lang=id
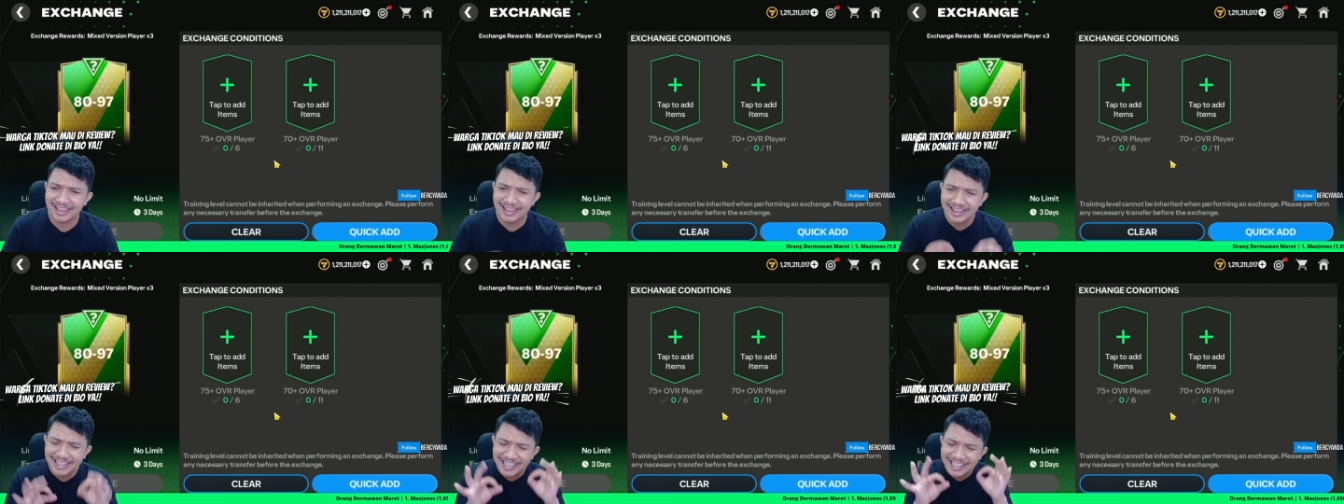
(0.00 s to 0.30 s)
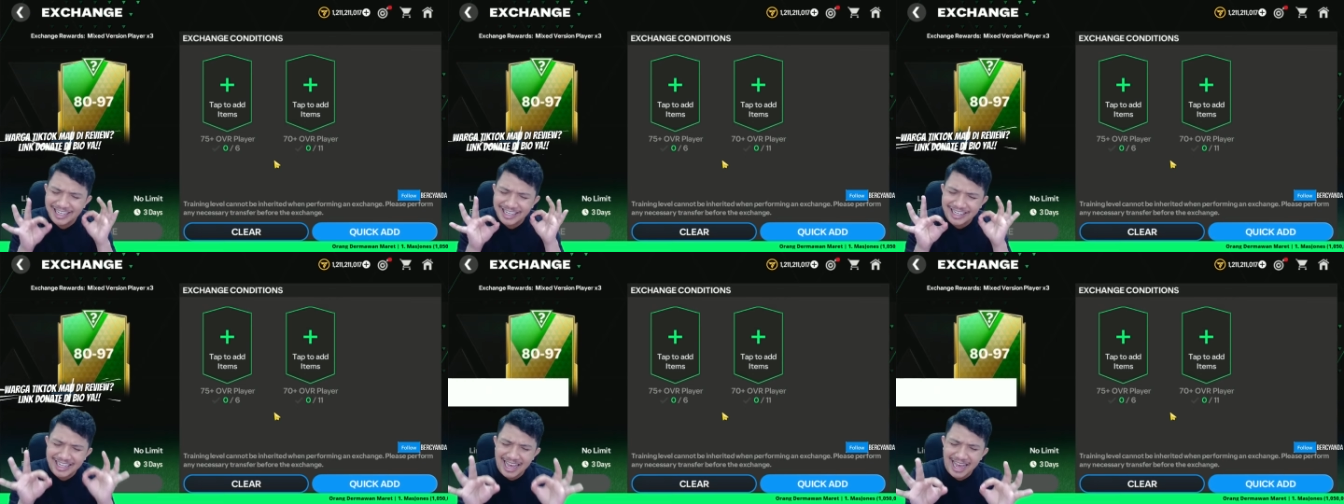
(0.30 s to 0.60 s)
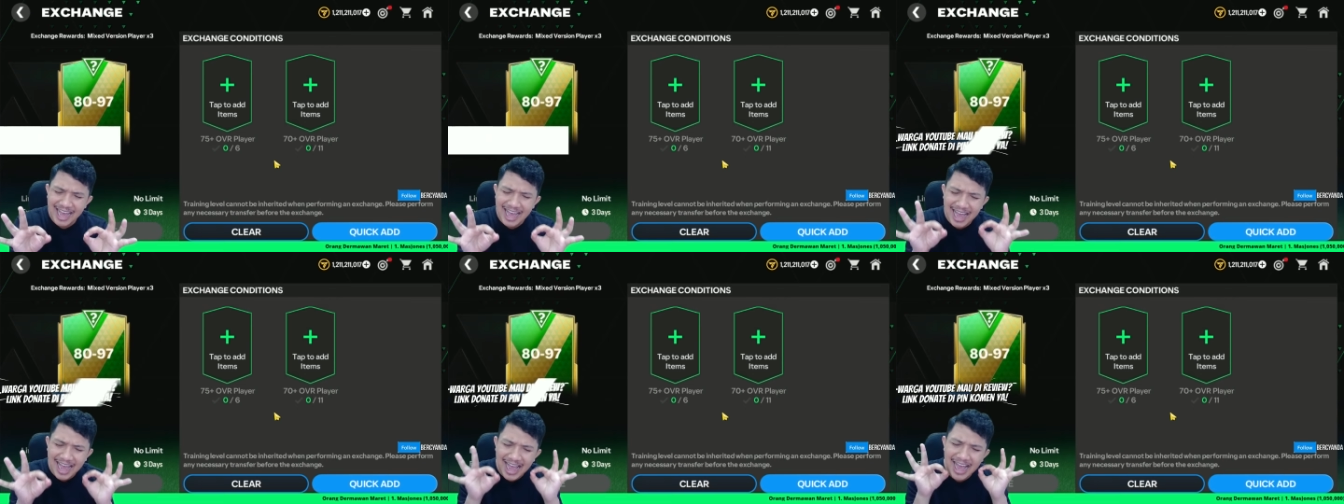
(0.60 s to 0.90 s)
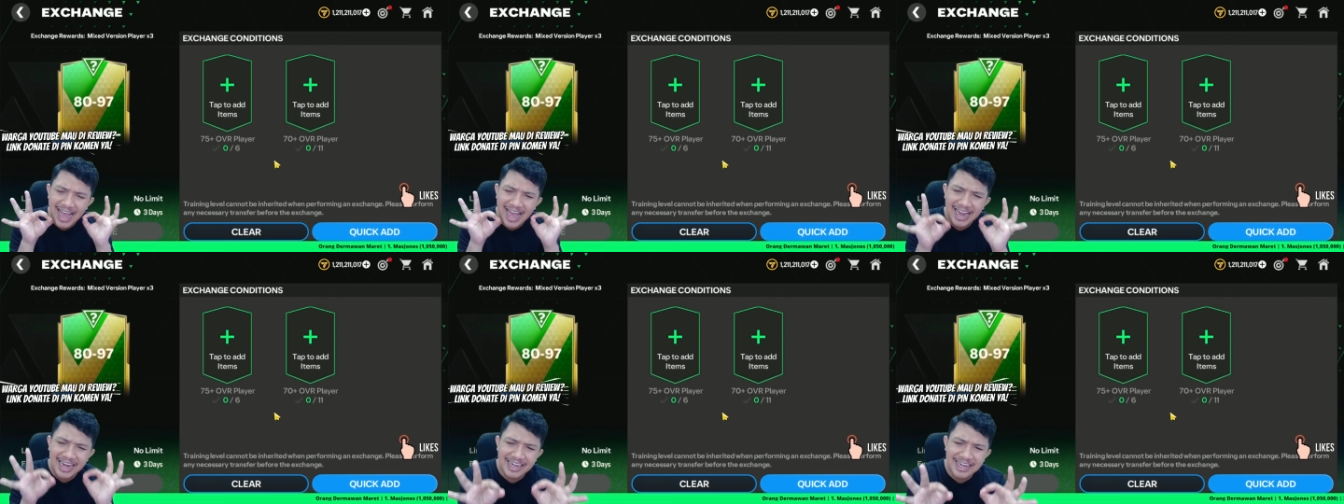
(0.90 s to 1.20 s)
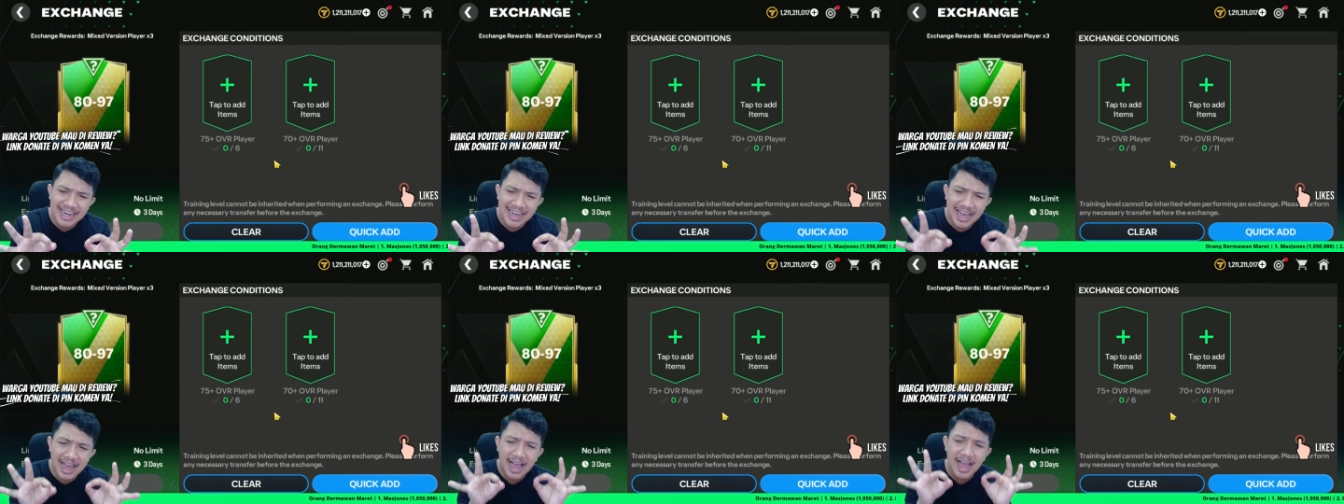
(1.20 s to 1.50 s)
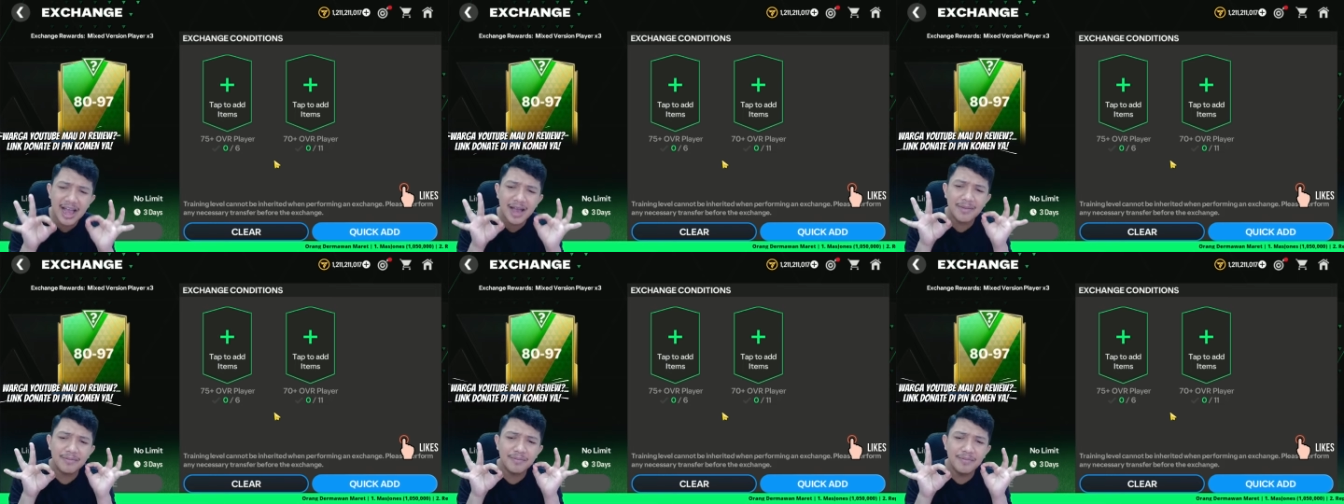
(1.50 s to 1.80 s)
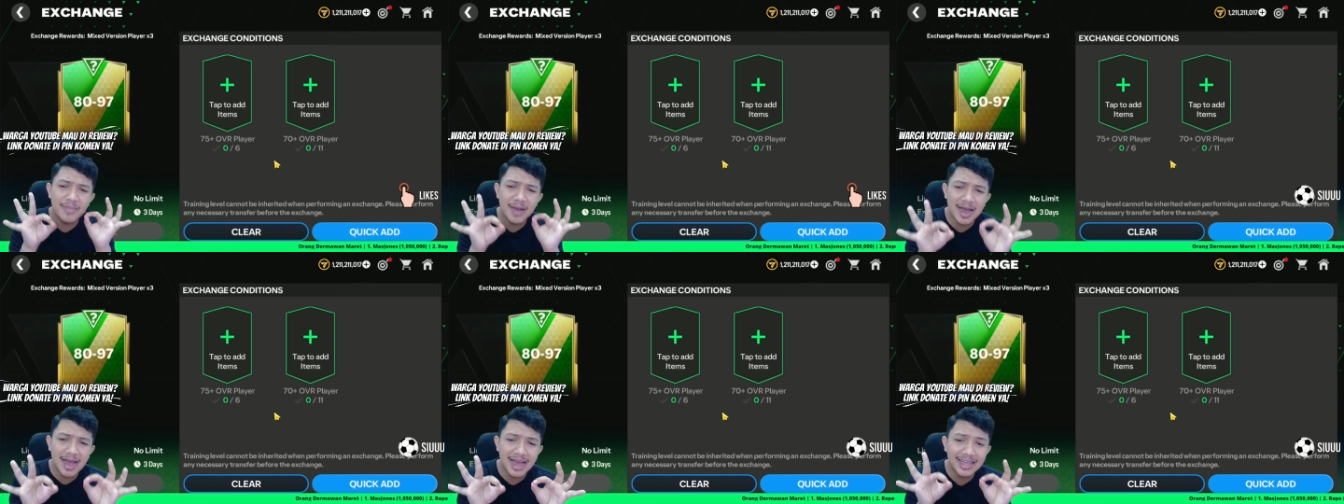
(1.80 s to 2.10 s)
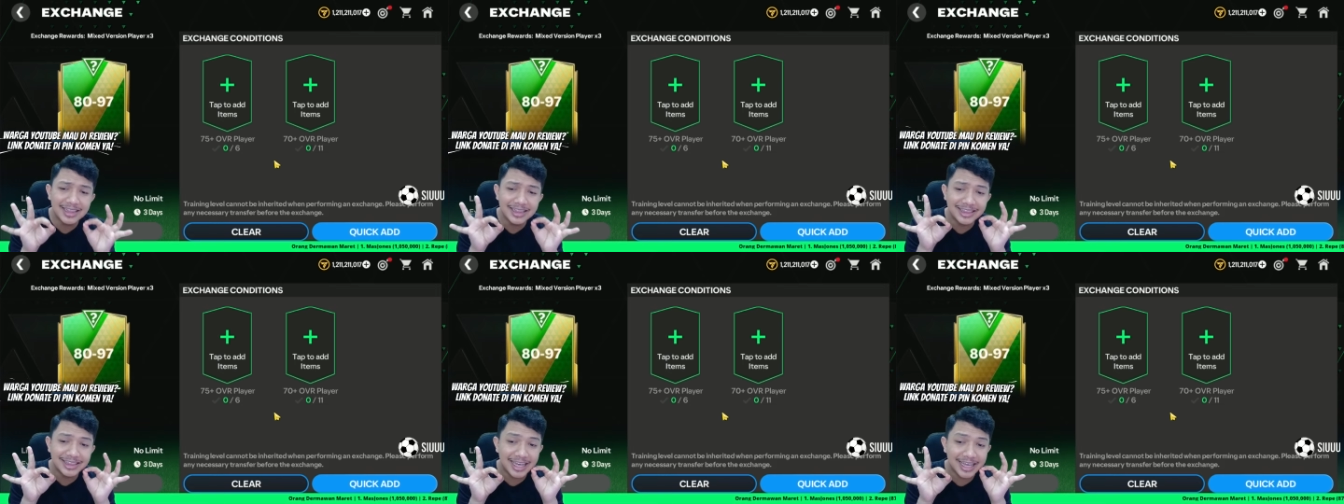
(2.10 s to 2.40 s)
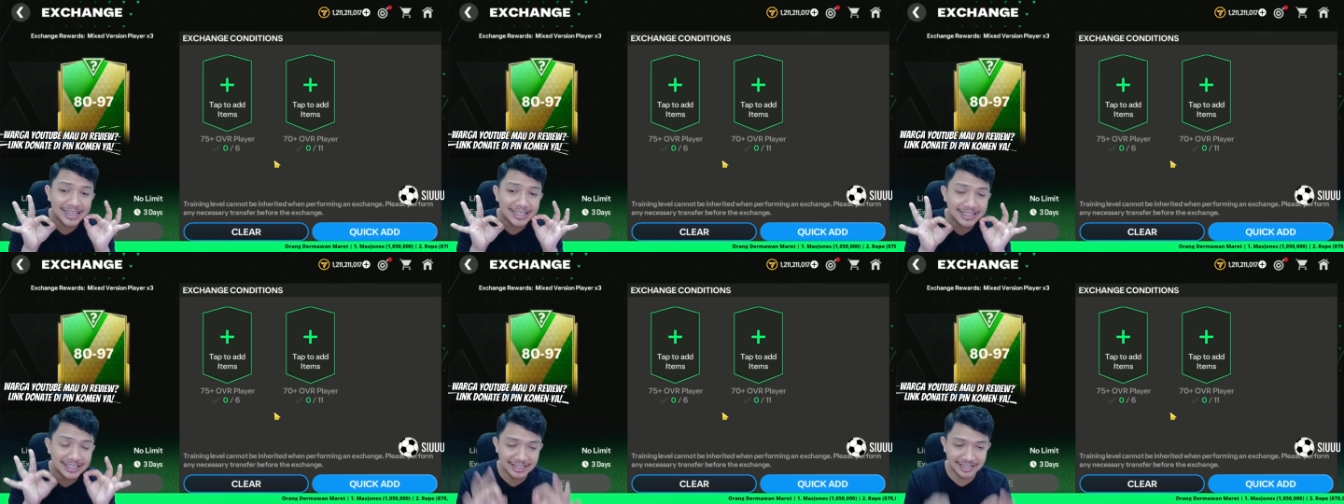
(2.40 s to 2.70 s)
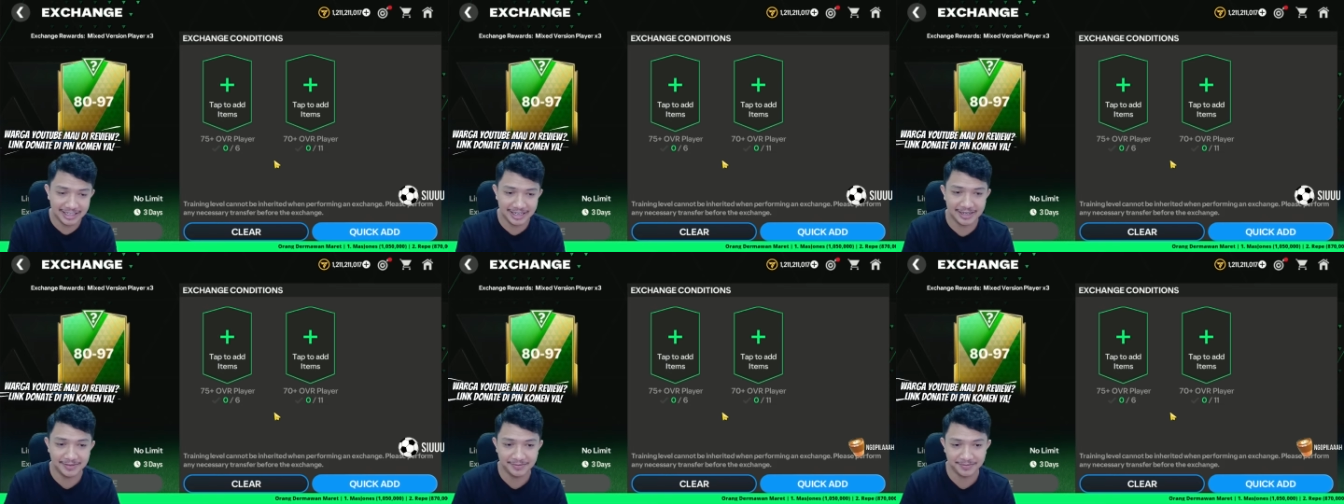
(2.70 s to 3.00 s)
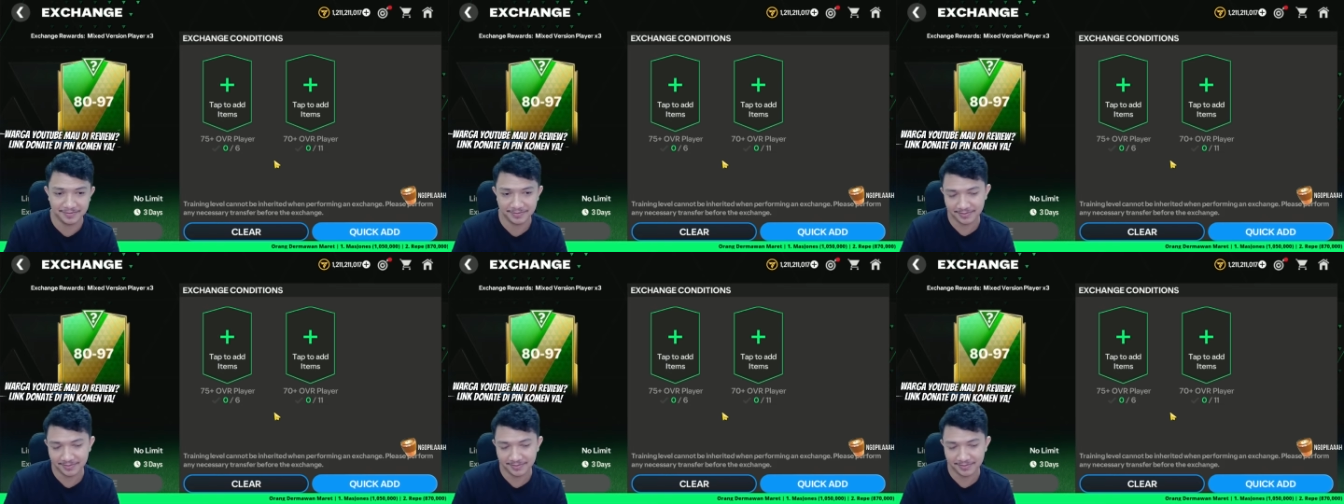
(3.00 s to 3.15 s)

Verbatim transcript: tidak ada batasnya